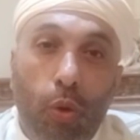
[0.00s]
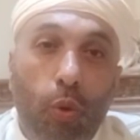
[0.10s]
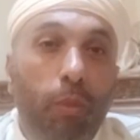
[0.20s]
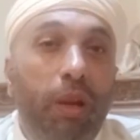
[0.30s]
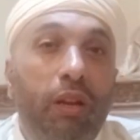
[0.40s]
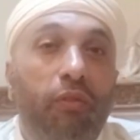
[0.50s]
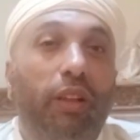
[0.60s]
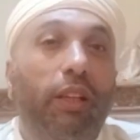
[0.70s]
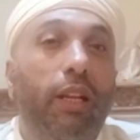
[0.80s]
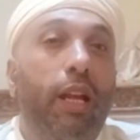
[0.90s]
ومن
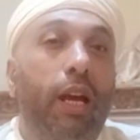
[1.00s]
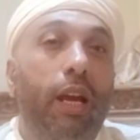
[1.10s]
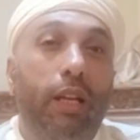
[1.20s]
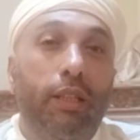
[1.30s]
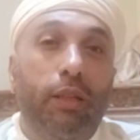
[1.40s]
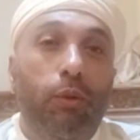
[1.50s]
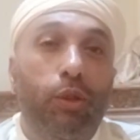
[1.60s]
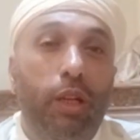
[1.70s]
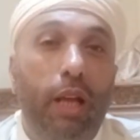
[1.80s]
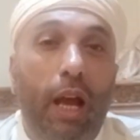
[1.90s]
فضل الله عز
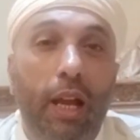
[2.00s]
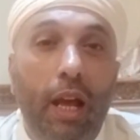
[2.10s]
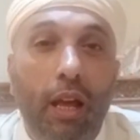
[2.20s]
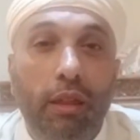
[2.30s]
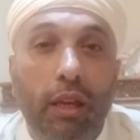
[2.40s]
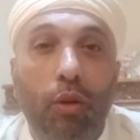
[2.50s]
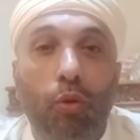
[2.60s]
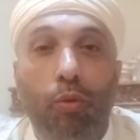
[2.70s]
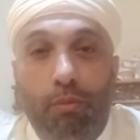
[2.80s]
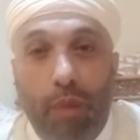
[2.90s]
وجل على هذه
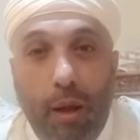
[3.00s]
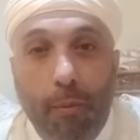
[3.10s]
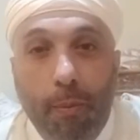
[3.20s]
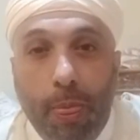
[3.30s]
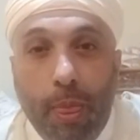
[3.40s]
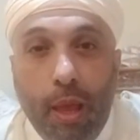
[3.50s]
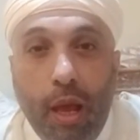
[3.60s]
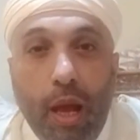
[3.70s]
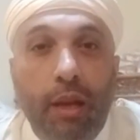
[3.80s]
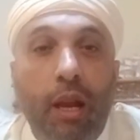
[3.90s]
الأمة
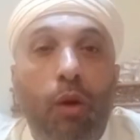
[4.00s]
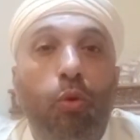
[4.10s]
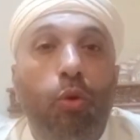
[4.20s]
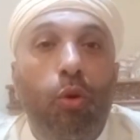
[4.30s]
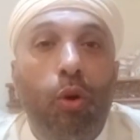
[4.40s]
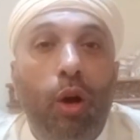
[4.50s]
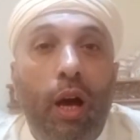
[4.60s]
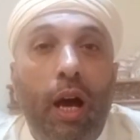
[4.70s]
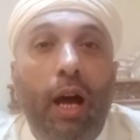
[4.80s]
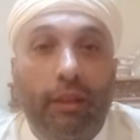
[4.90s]
أنه
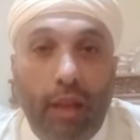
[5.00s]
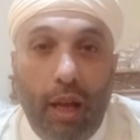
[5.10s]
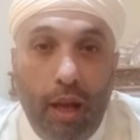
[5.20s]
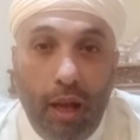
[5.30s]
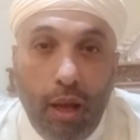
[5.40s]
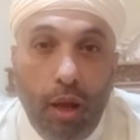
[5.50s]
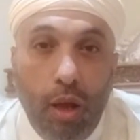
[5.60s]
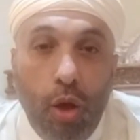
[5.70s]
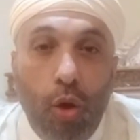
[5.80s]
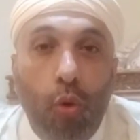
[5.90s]
أعطاها
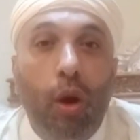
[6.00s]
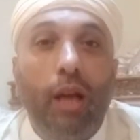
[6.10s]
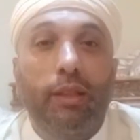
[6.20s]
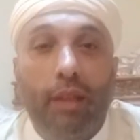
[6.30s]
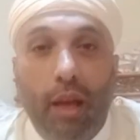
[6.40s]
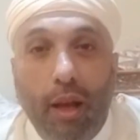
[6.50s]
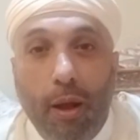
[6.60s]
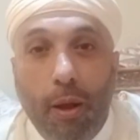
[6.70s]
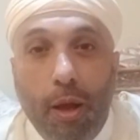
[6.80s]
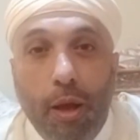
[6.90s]
وخصها
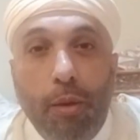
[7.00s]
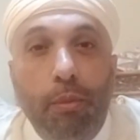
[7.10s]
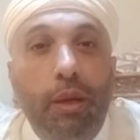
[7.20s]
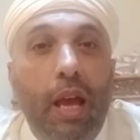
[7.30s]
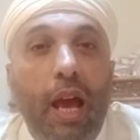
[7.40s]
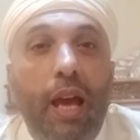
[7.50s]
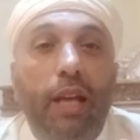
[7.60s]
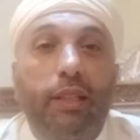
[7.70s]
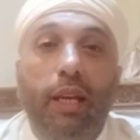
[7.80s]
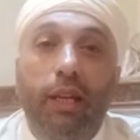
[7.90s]

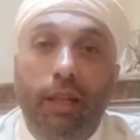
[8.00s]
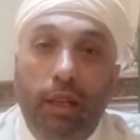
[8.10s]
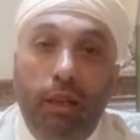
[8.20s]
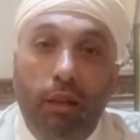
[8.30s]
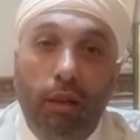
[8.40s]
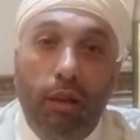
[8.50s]
بآيتين